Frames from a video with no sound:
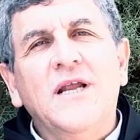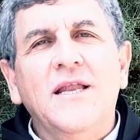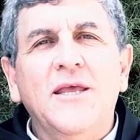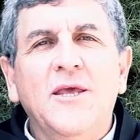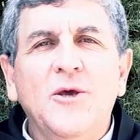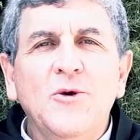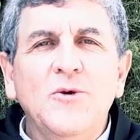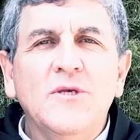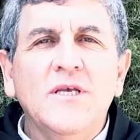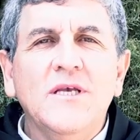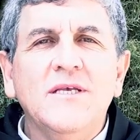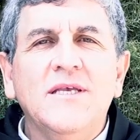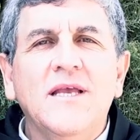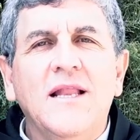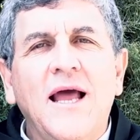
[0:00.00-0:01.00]

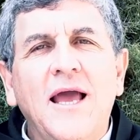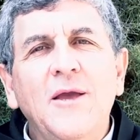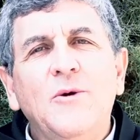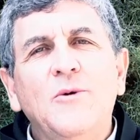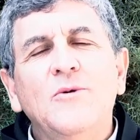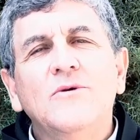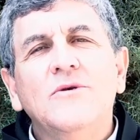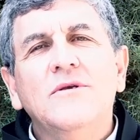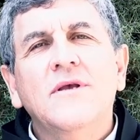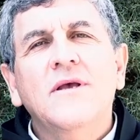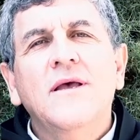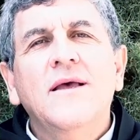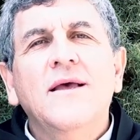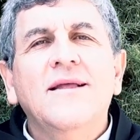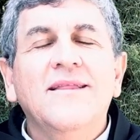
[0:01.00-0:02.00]
religiosas y laicos
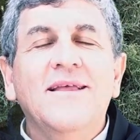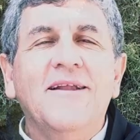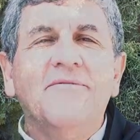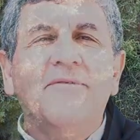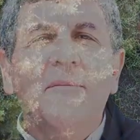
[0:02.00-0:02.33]
de la